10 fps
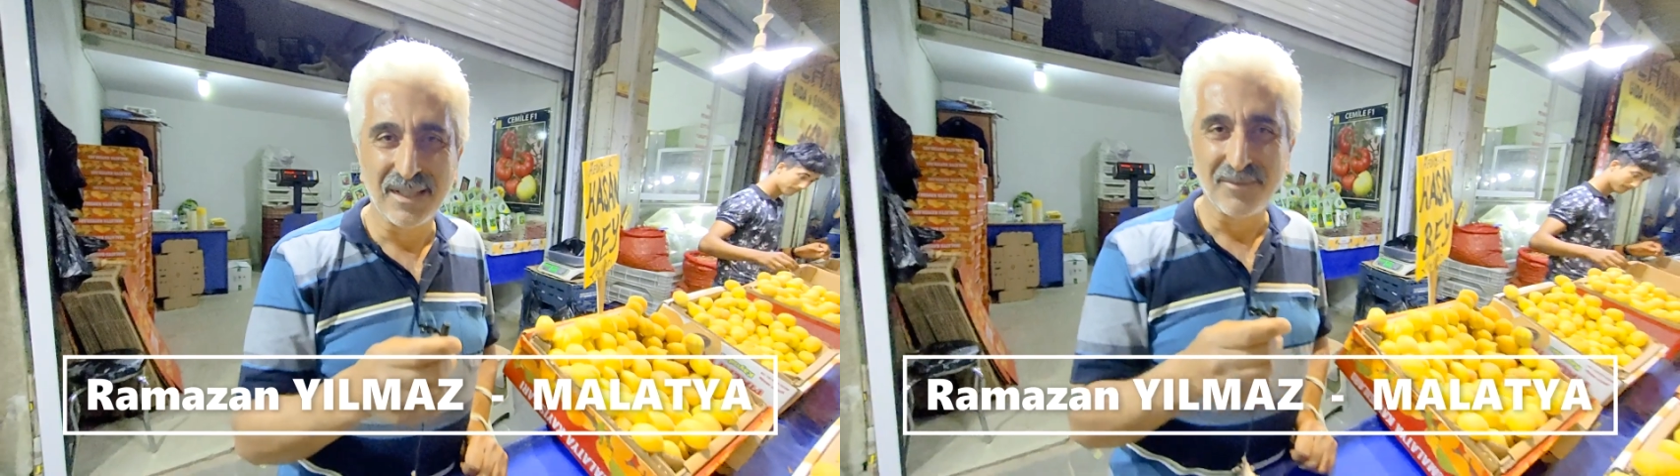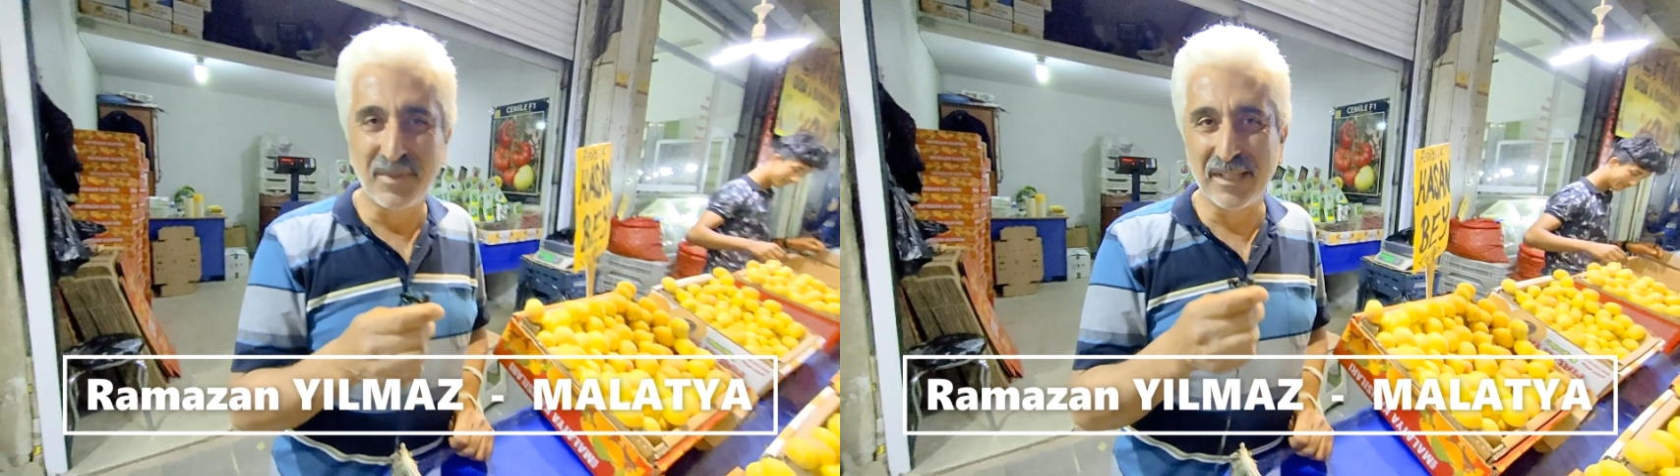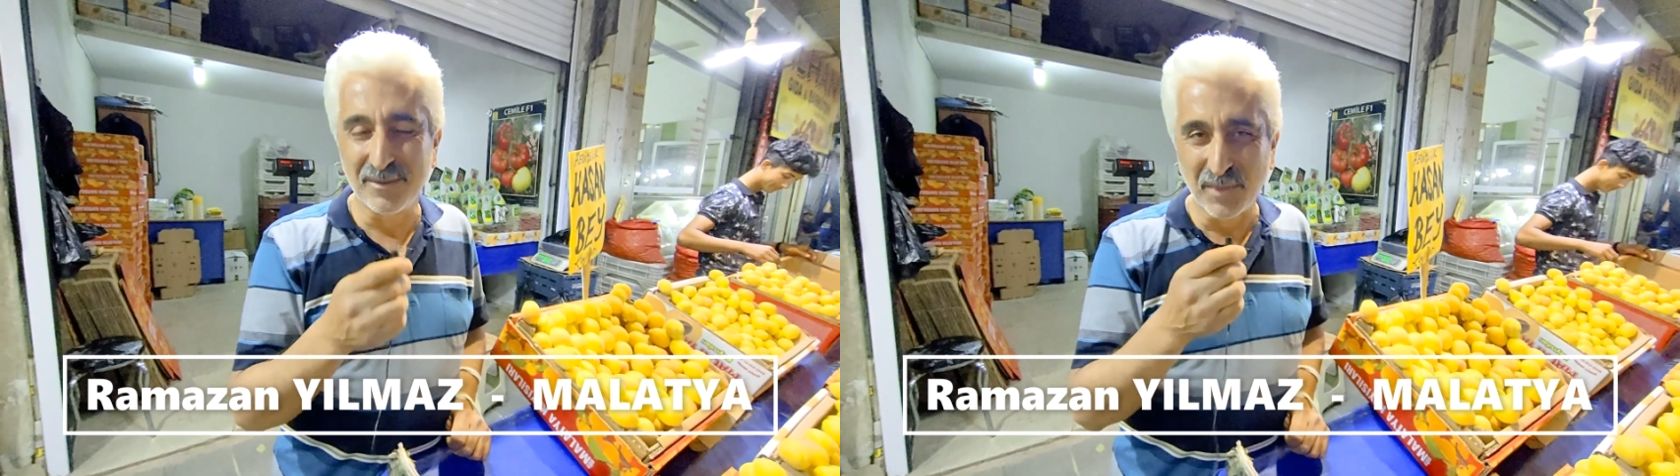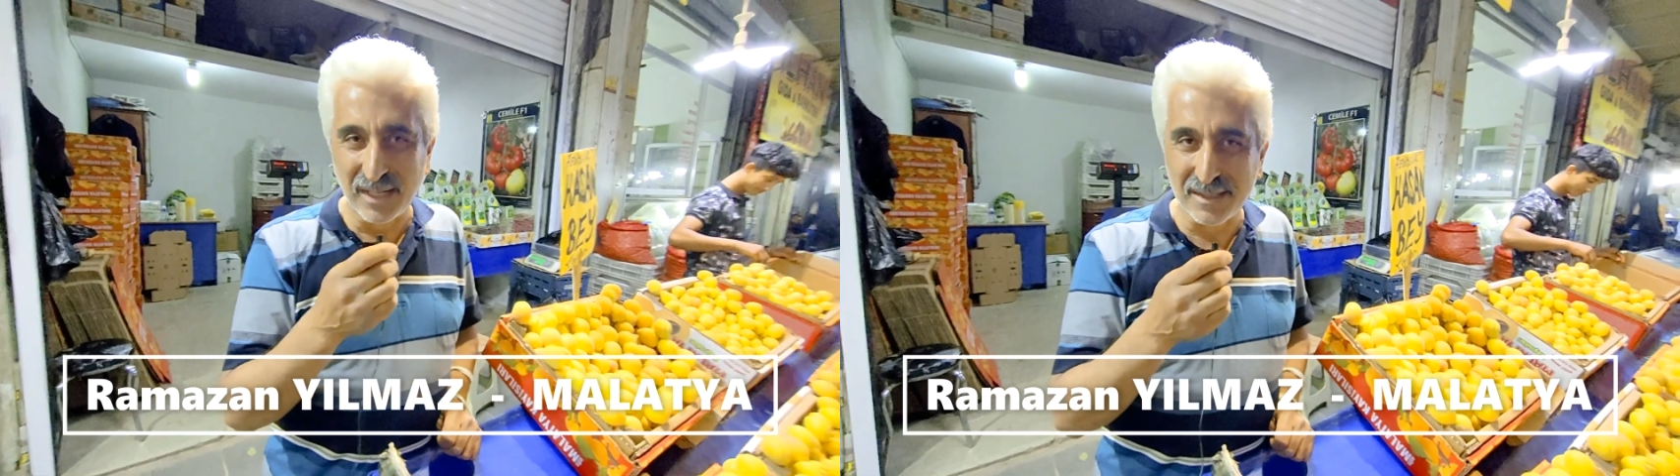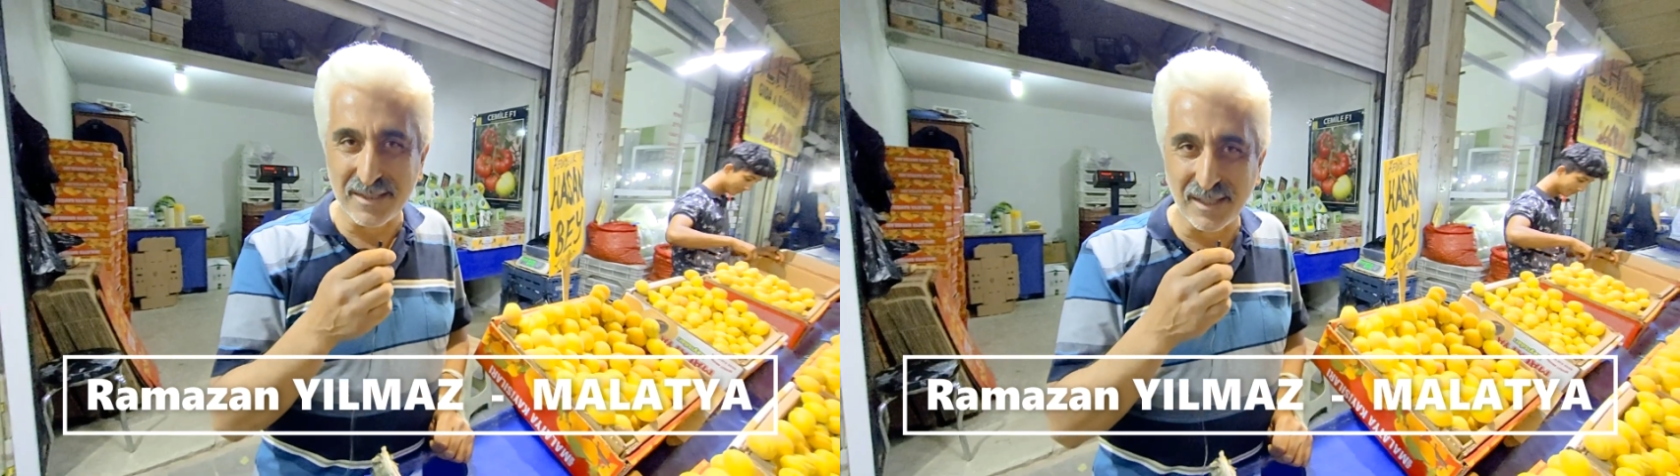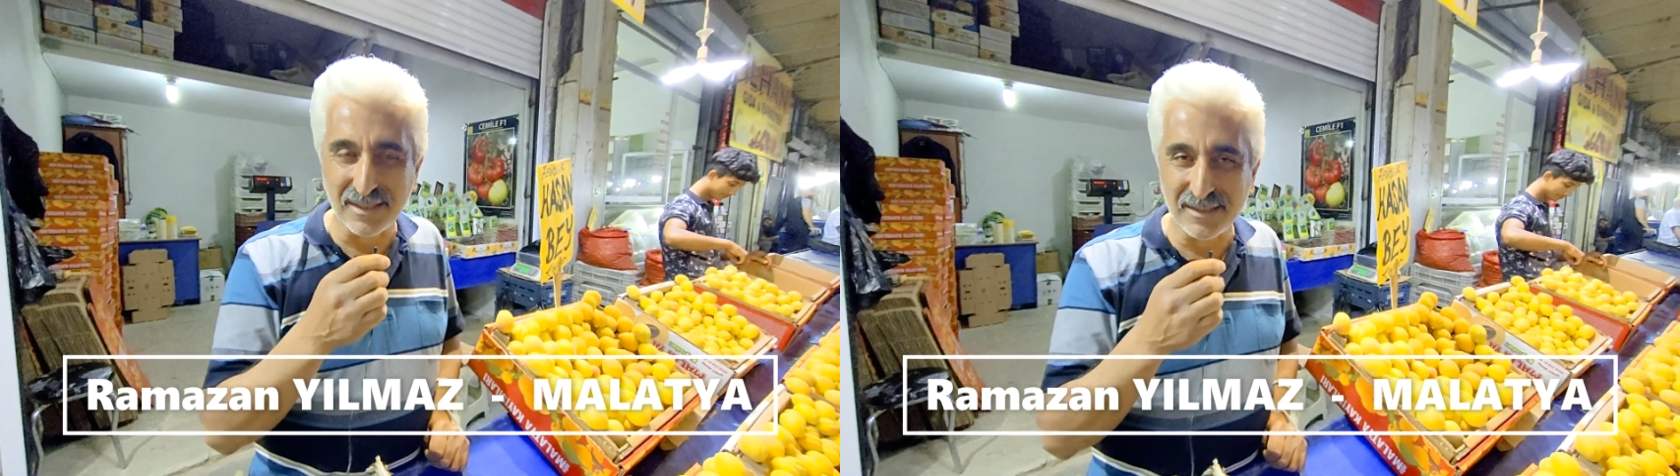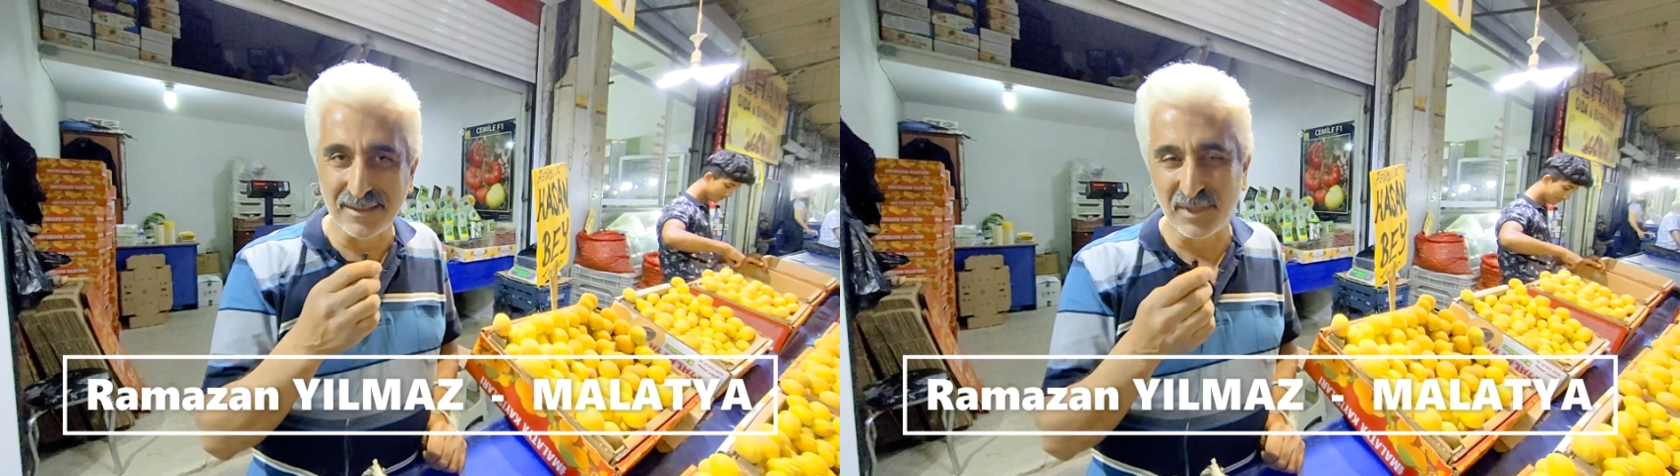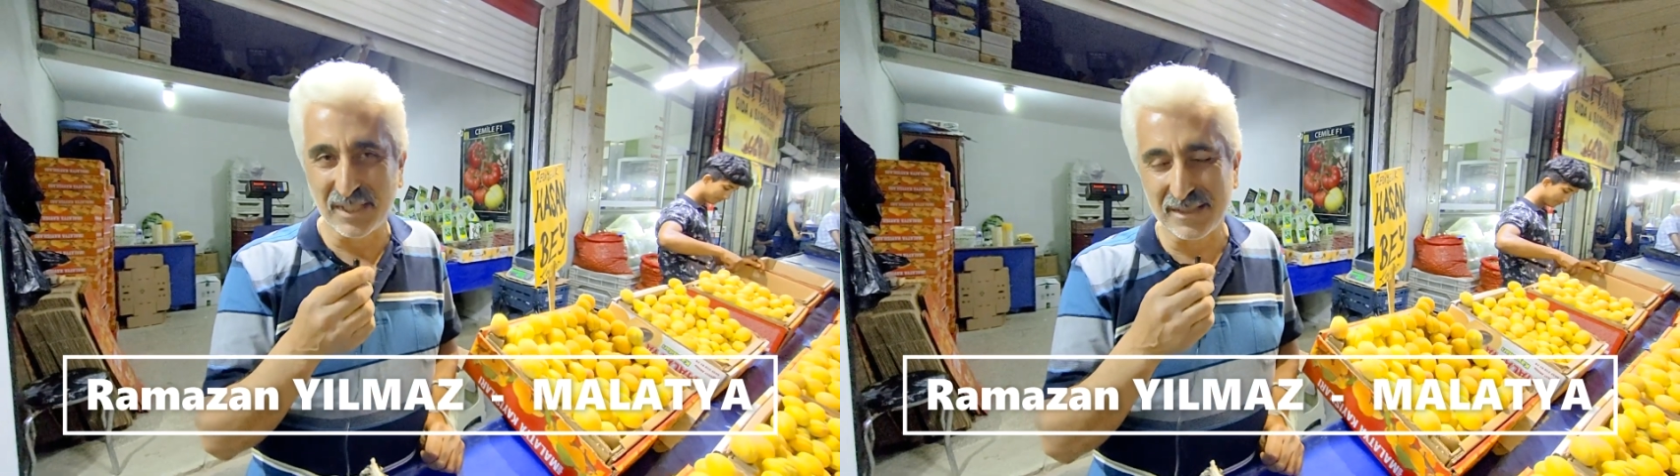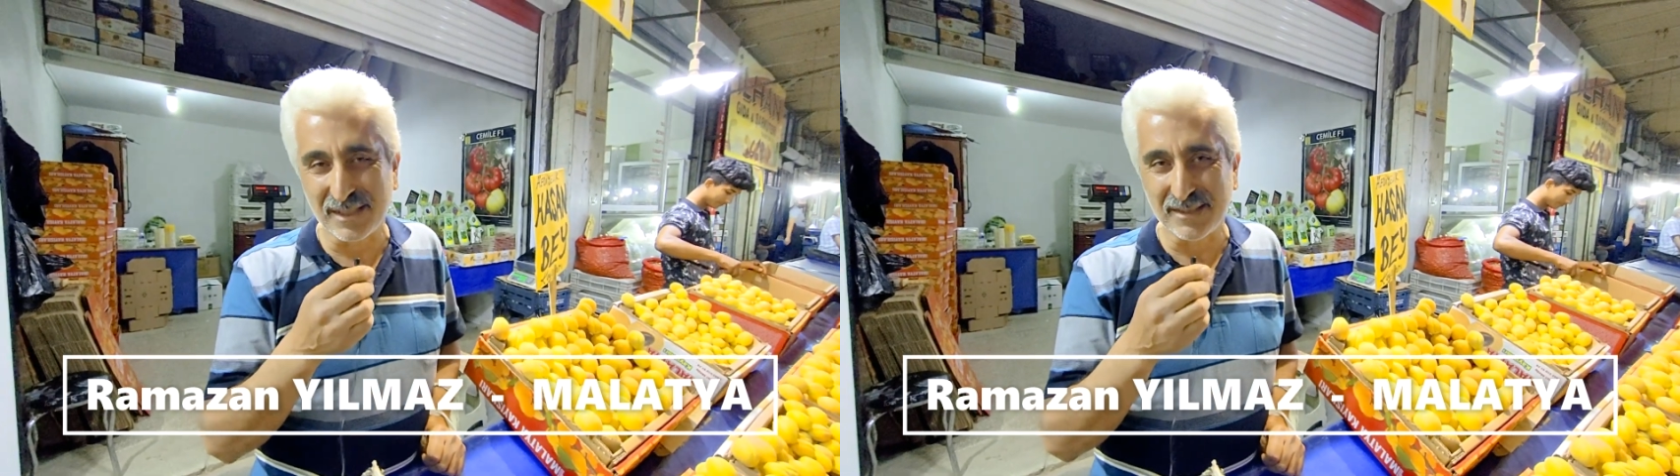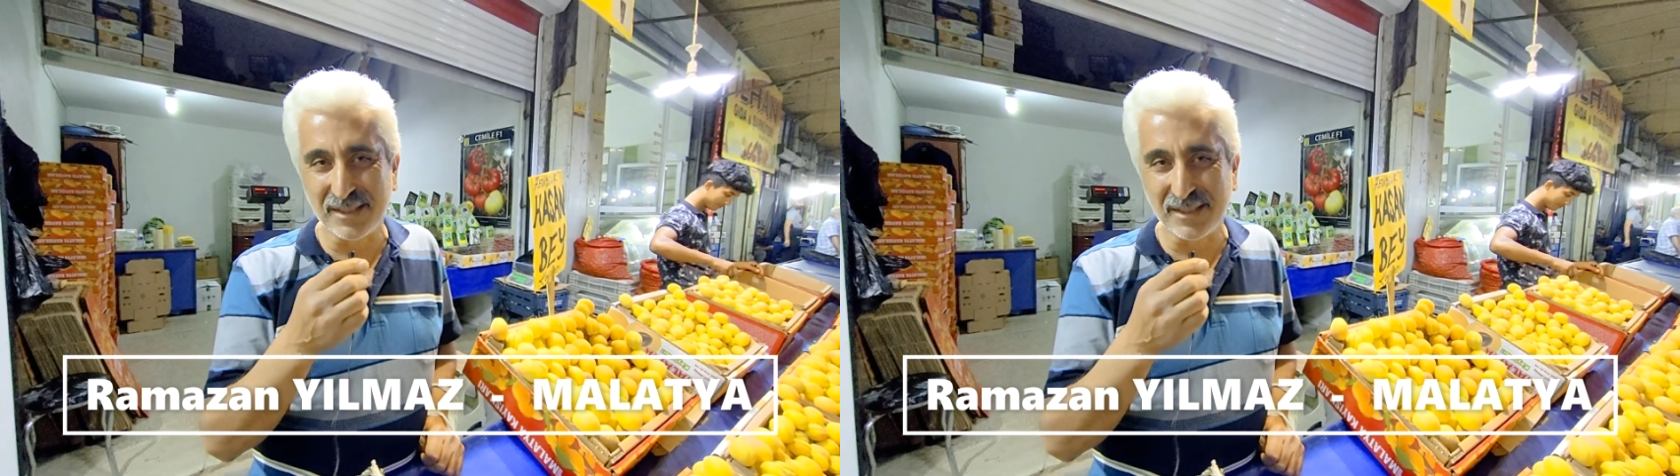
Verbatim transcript: Ben Malatyalı, e, Malatya'nın